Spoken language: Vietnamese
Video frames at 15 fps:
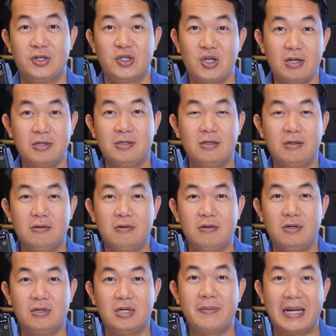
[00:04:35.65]
shot
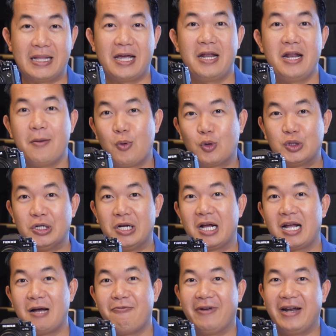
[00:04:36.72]
các bạn thấy đây một sự
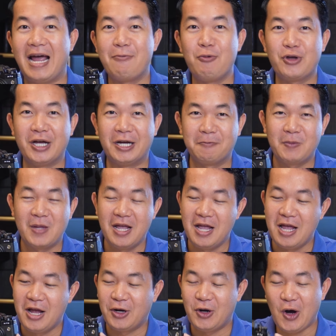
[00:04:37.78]
nâng cấp và đáng mua nha
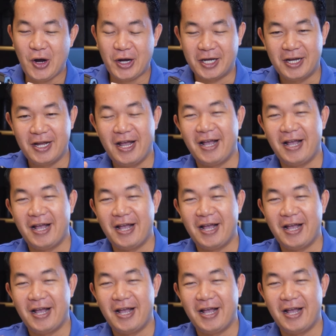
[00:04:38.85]
Rồi